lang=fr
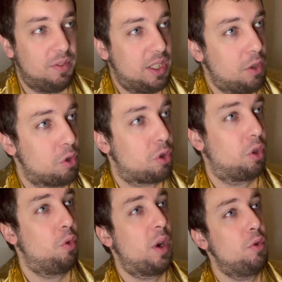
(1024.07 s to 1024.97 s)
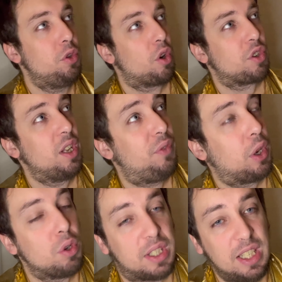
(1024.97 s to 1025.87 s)
vidéos sur A Way Out, donc j'en ai fait
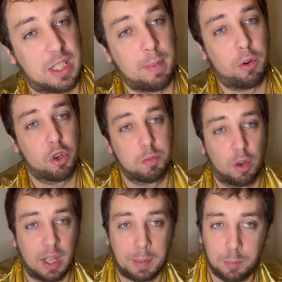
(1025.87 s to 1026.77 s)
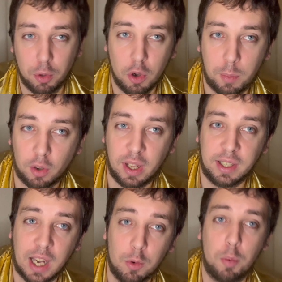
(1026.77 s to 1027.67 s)
que 6 malheureusement, on n'a pas pu reprendre
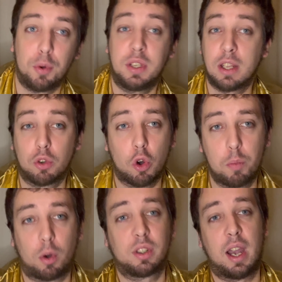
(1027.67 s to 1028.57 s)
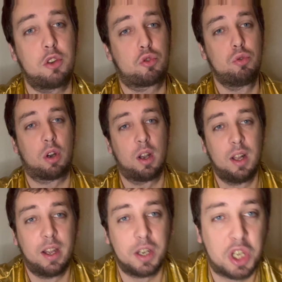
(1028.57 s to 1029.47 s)
avec KO. Peut-être qu'on reprendra un jour,
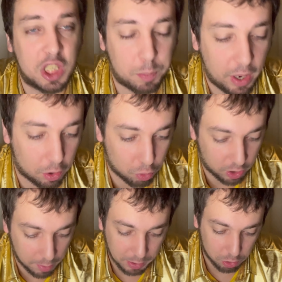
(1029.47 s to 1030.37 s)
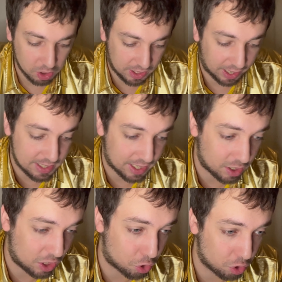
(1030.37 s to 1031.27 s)
j'espère en tout cas, parce que ça reste un
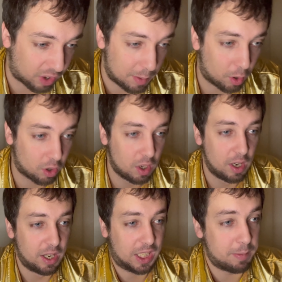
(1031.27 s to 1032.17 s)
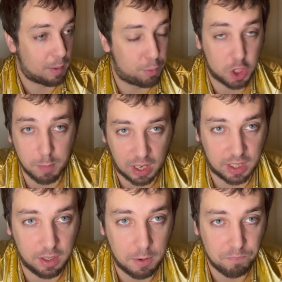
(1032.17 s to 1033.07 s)
des jeux vraiment qui m'a le plus
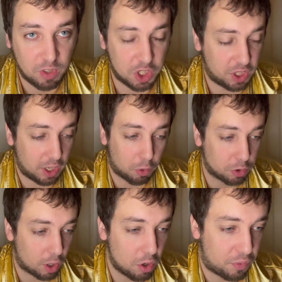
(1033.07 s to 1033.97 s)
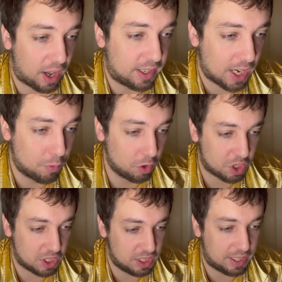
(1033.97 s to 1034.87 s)
marqué. J'étais content de le faire avec Kao,
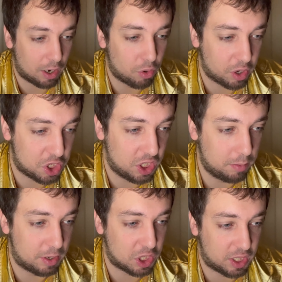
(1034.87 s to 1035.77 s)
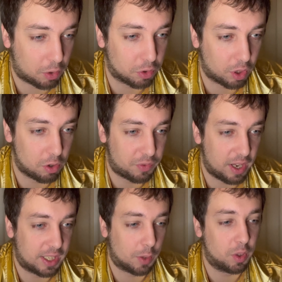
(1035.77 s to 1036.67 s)
j'hésitais à l'origine, mais j'étais content de le faire
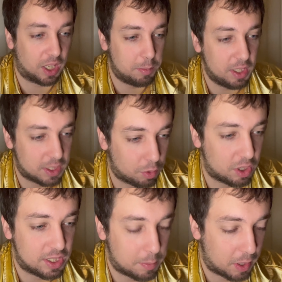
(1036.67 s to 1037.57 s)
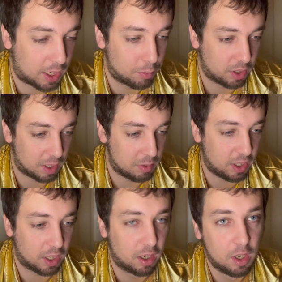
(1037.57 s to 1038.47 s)
avec Kao Gaming. Si vous connaissez pas Kao
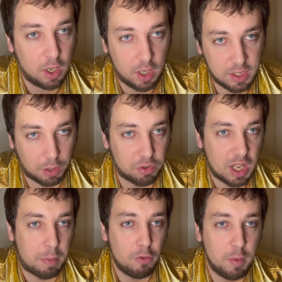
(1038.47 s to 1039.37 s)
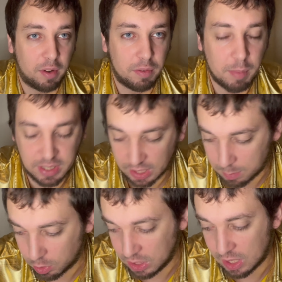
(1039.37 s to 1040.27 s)
Gaming, hein, c'est que vous n'avez pas vu ma,
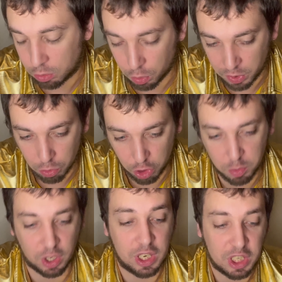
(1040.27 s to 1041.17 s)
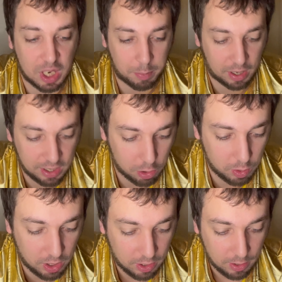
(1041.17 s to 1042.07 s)
cérémonie des trophées YouTube, j'en ai déjà parlé de
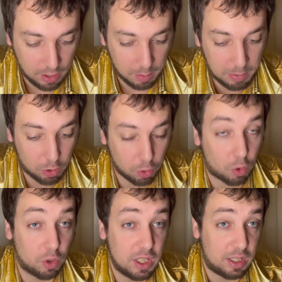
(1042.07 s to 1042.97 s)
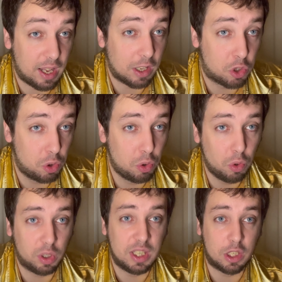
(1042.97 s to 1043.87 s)
lui. Mais donc, on était un
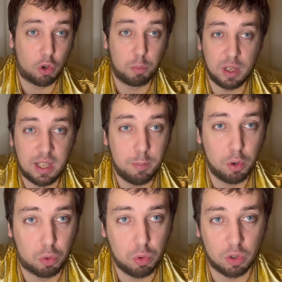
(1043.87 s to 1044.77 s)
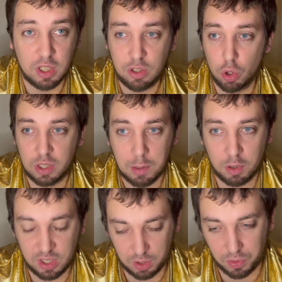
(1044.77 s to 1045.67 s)
duo qui se complétait beaucoup, on est
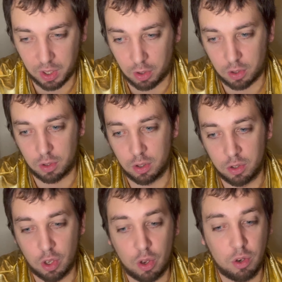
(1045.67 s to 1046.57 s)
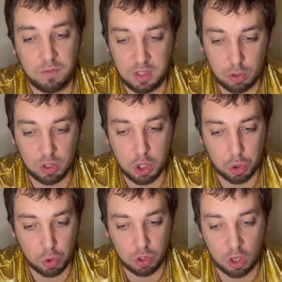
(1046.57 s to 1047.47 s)
totalement différent euh, dans notre vision des
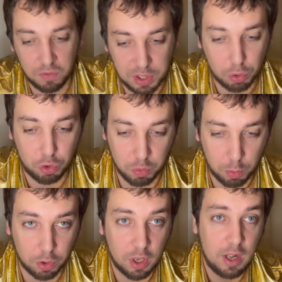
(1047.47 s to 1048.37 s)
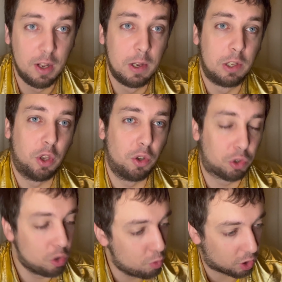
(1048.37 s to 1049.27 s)
choses, dans notre vision du monde, dans
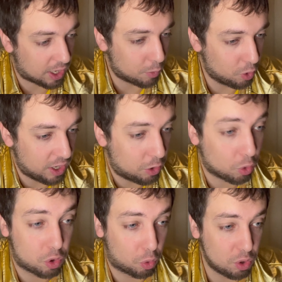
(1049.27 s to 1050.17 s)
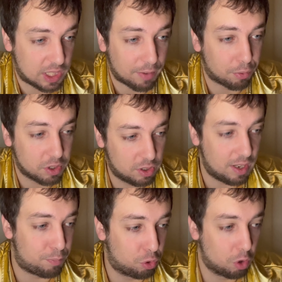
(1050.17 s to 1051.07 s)
notre humour Kao. et donc du coup, ça
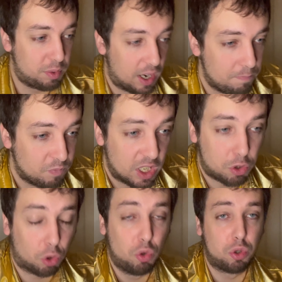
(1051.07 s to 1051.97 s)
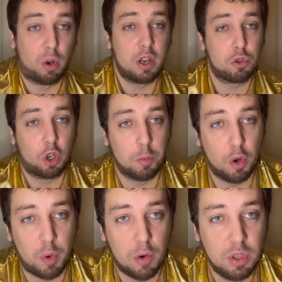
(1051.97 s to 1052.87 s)
fonctionnait plutôt bien, et surtout sur un jeu comme
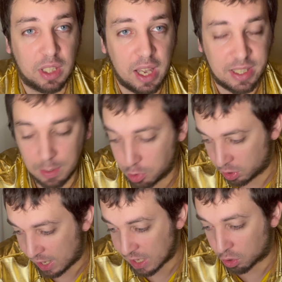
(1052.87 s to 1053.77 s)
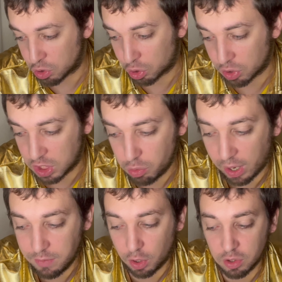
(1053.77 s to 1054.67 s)
Huawei qui est exceptionnel et que je
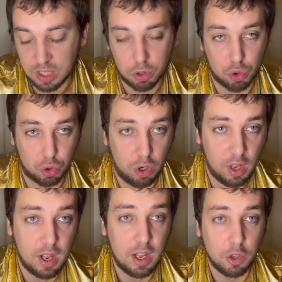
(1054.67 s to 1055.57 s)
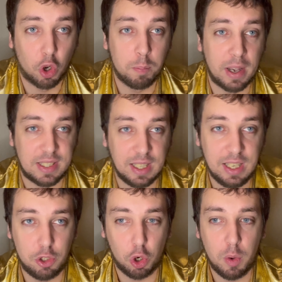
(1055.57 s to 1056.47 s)
continuerai de vanter ce jeu. Donc, ma
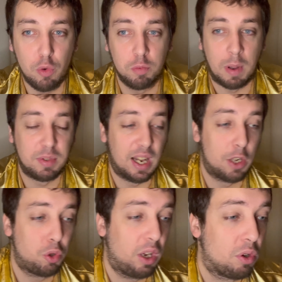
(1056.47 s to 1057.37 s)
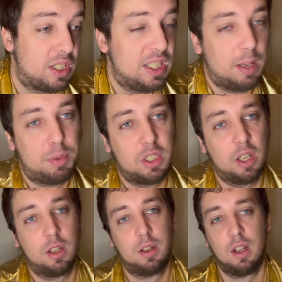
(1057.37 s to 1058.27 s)
série sur Huawei même si elle a duré que 6
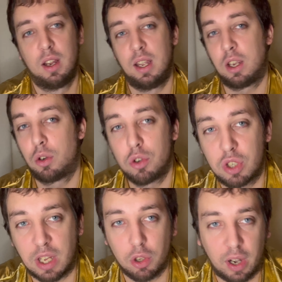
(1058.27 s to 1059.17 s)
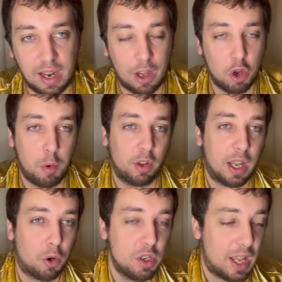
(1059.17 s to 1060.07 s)
épisodes, et que j'adorerais la revoir
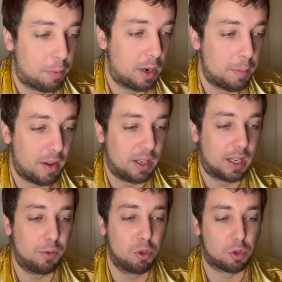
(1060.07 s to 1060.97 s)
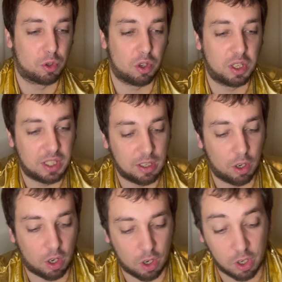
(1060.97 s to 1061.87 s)
à cause d'un problème avec Kao son
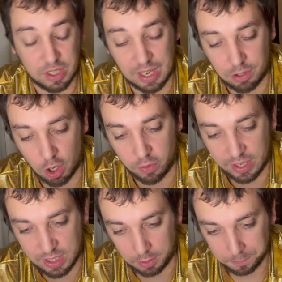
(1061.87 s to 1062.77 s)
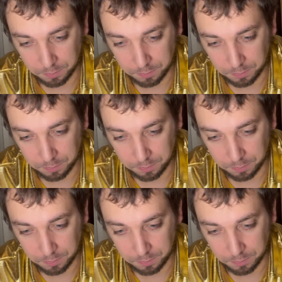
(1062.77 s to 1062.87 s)
ordinateur, on va dire,